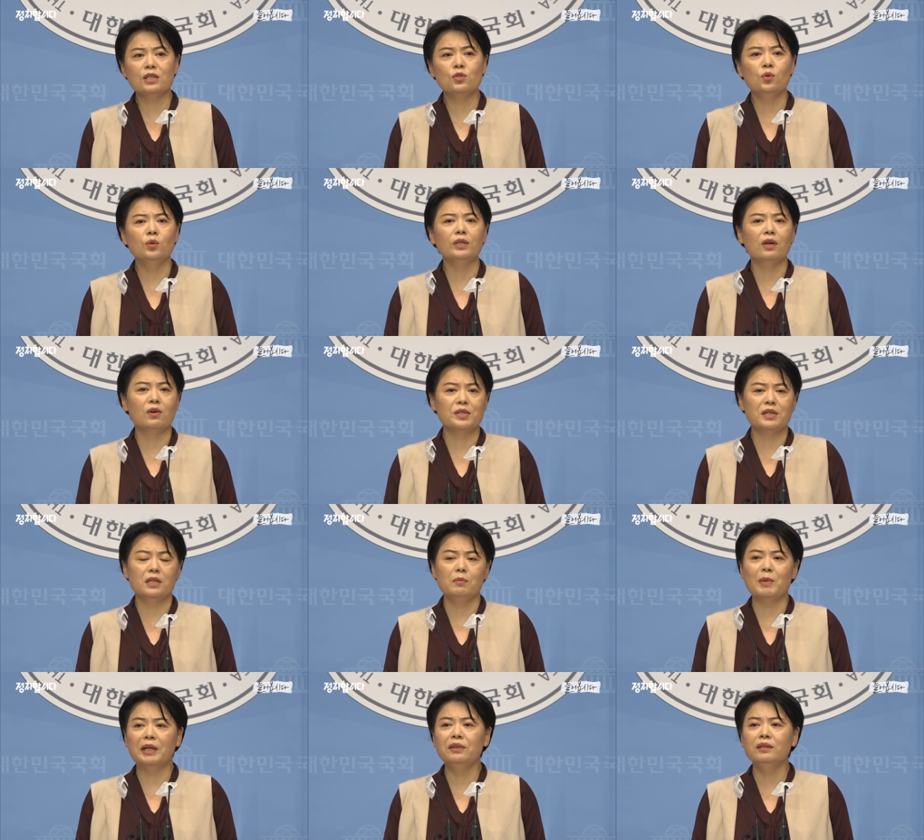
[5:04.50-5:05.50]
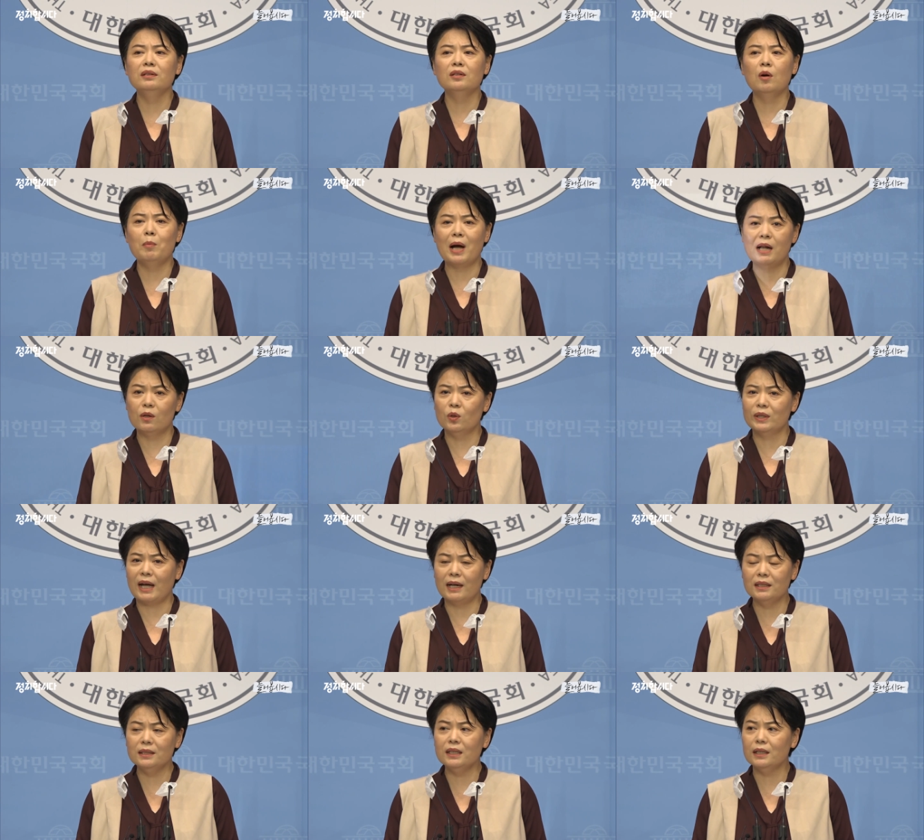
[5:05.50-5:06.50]
좋은 경제를 만드는 것 말고
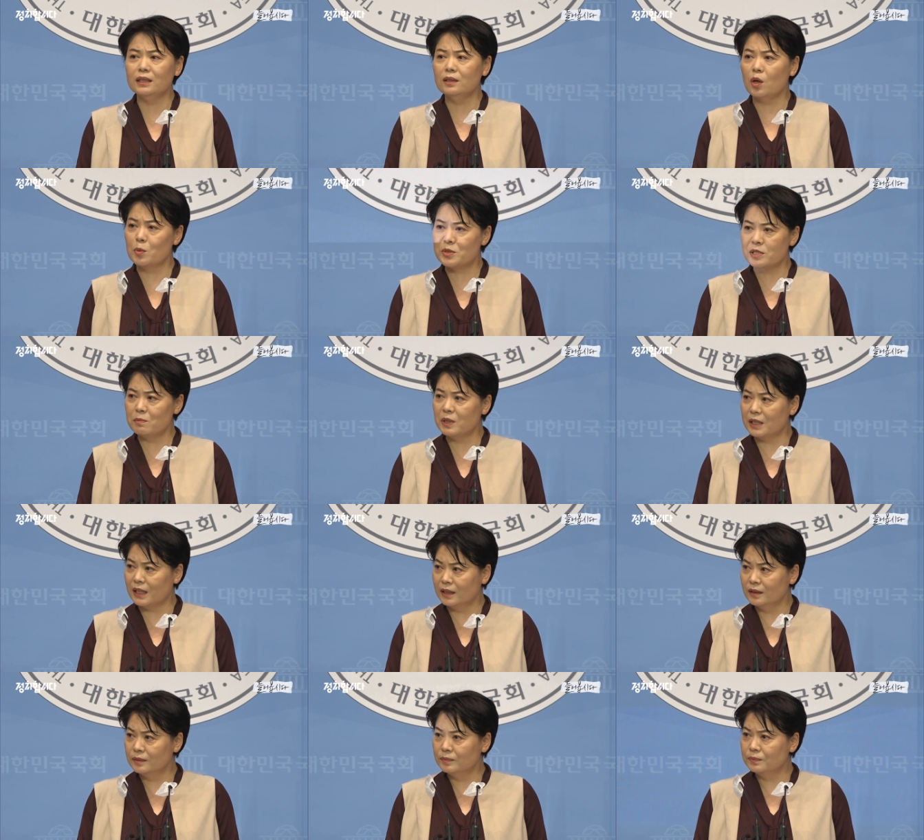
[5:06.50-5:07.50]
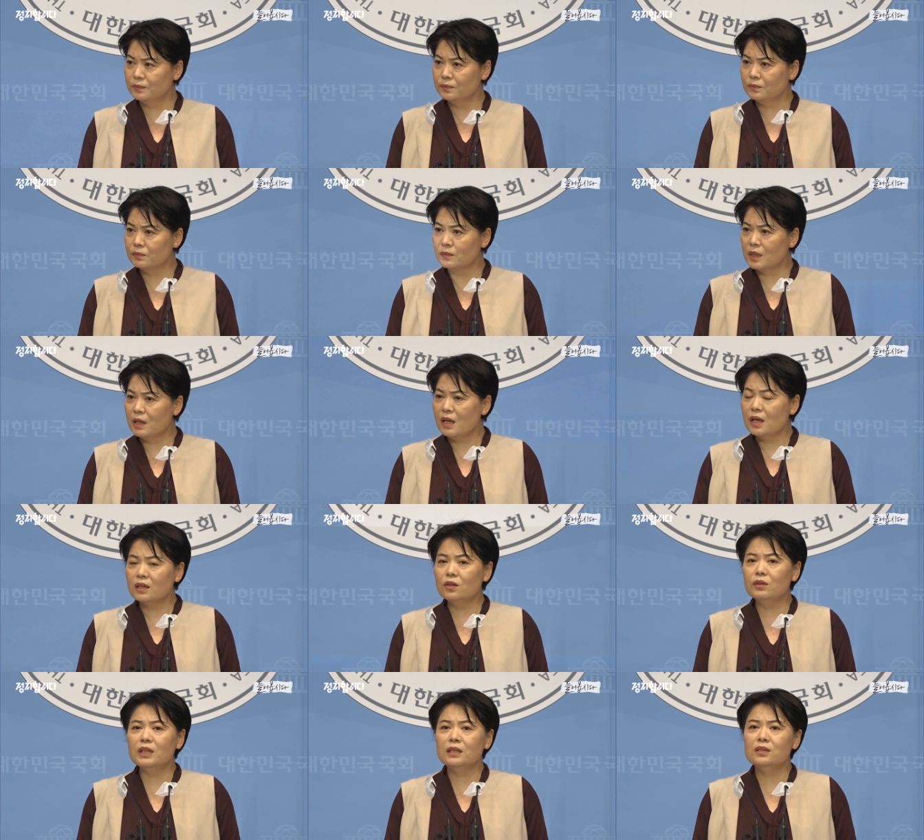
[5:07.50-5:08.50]
다른 길은 없습니다.
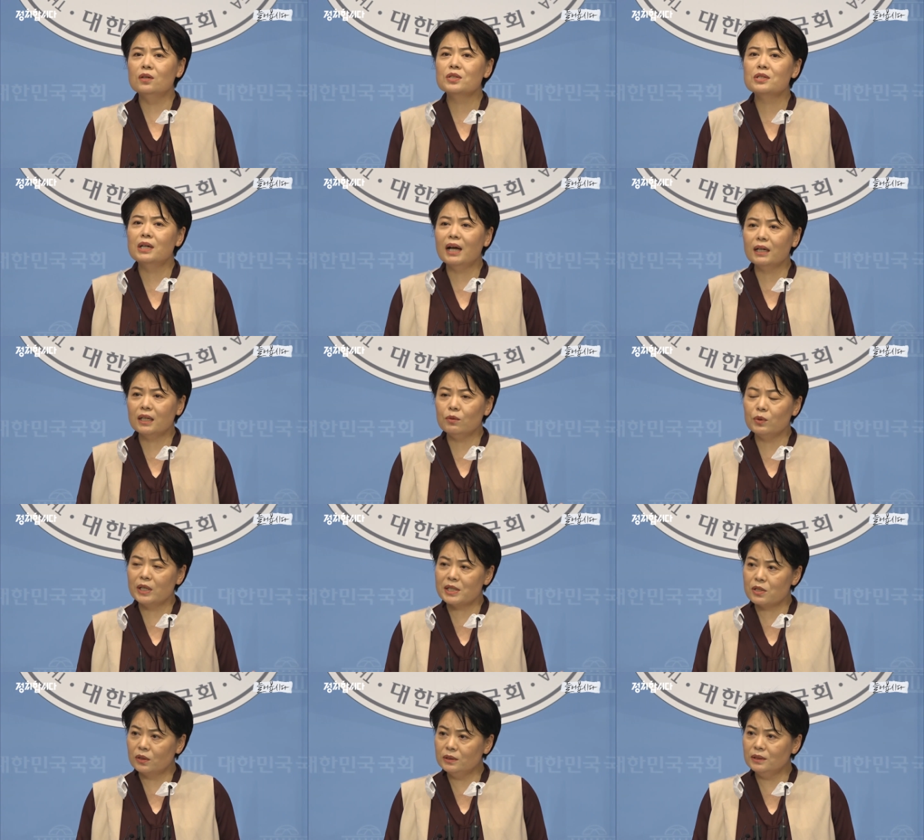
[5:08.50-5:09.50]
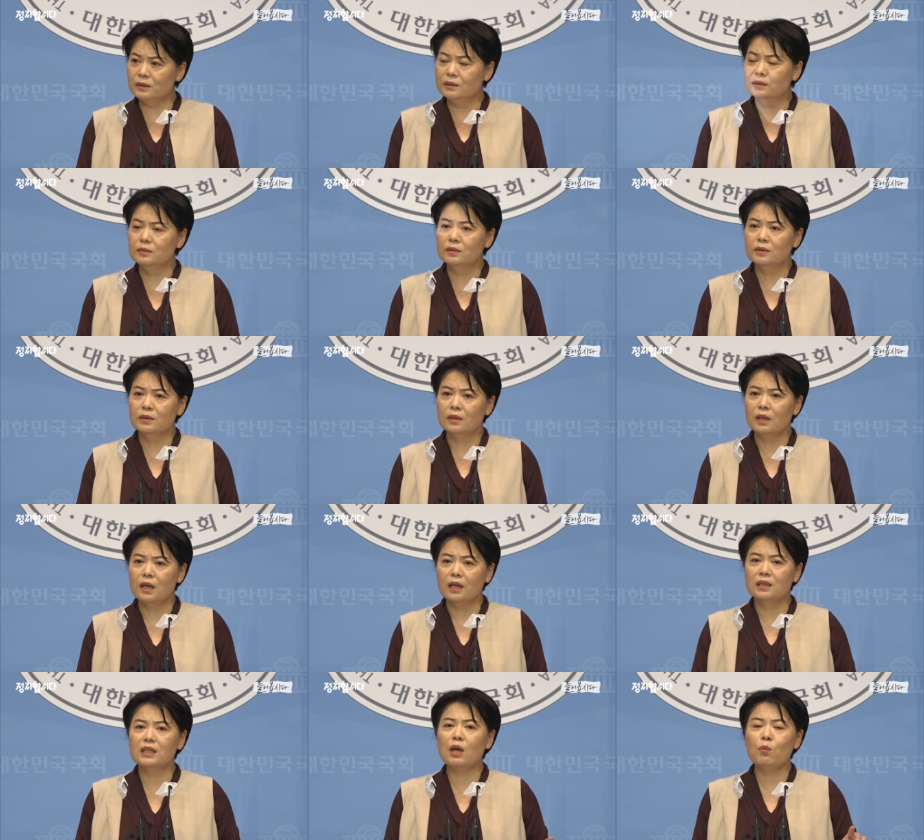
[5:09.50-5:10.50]
그런데 그것을 하기 위해서는
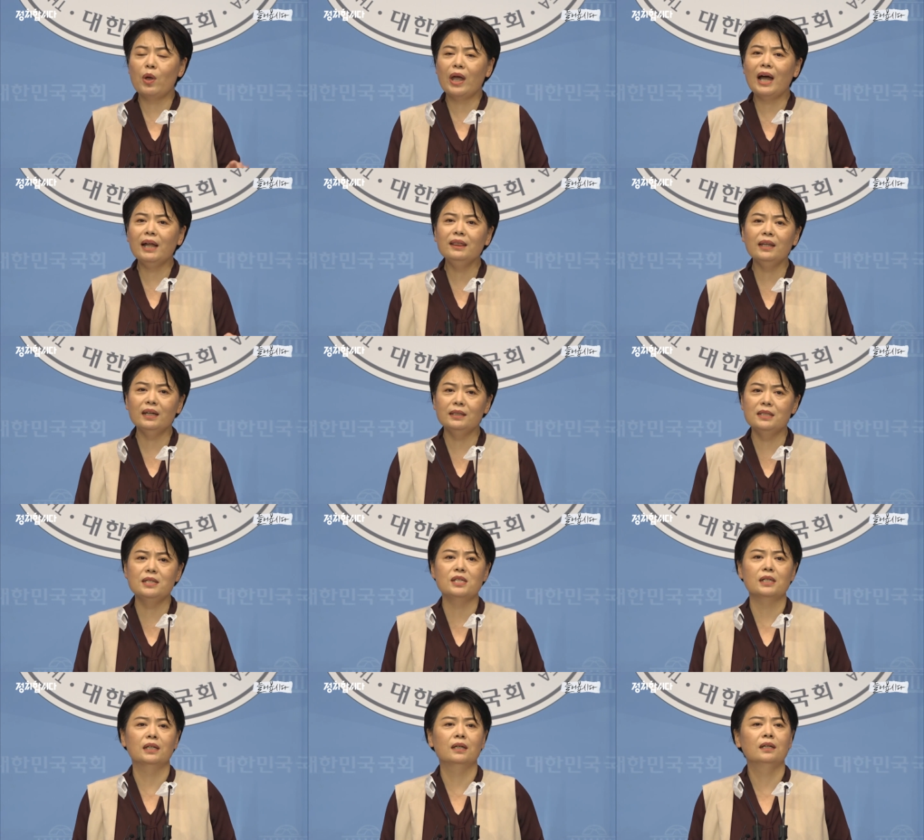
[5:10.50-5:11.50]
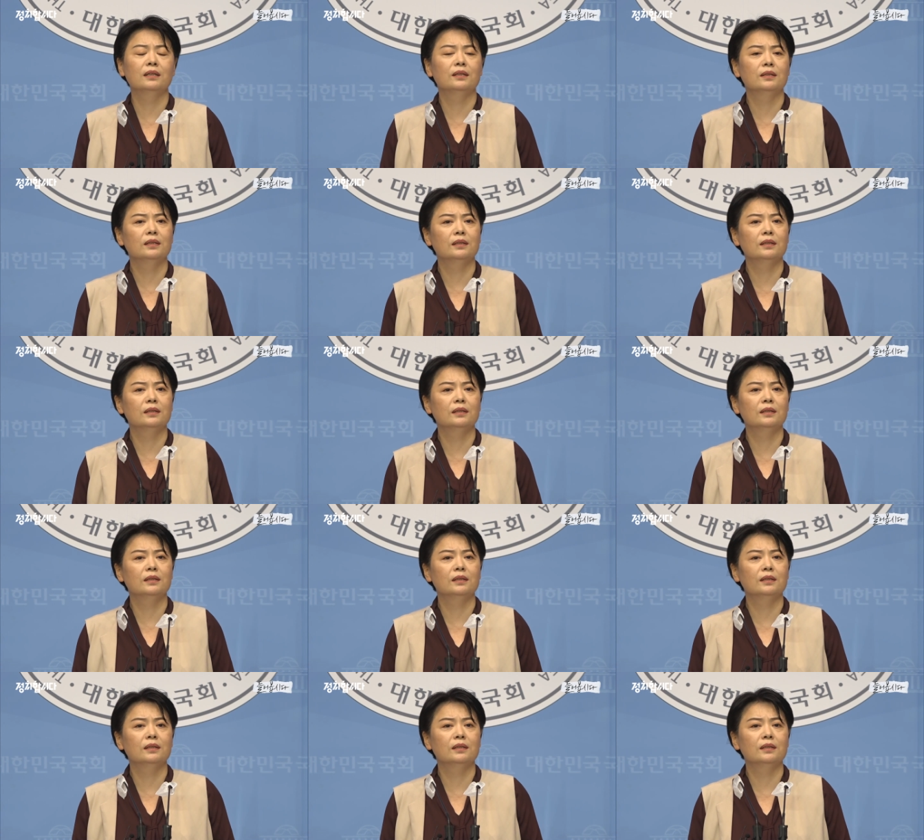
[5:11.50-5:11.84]
그게 왜 안 되는지